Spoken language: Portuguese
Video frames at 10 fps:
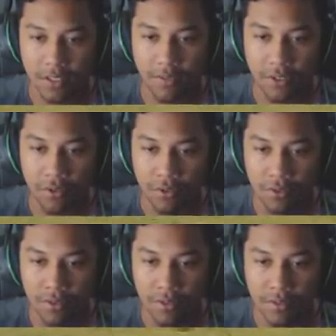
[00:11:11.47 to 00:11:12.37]
Já vi um.
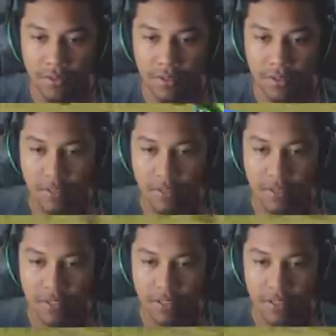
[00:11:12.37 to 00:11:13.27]

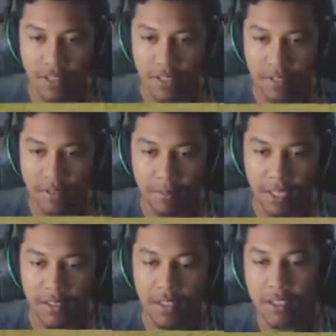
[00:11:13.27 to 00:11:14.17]
Acertei.
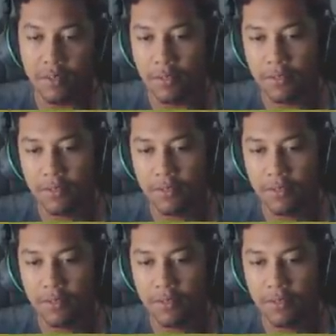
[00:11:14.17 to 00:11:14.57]
Matei.